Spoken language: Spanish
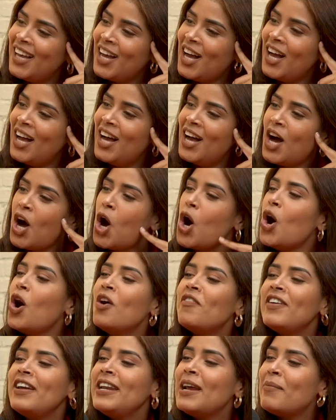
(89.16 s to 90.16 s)
tú sabes que
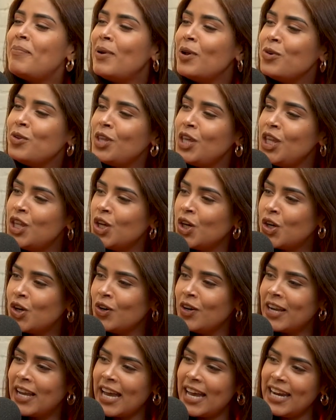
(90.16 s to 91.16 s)
Joven, aplaudido,
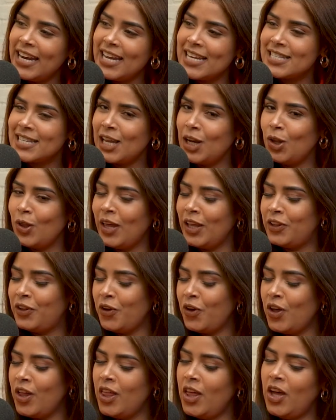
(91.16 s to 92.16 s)
con canas, que lo das
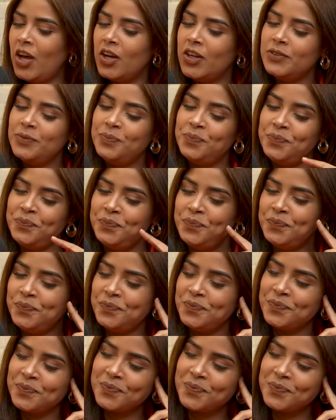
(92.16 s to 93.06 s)
todo. Tú mm. sabes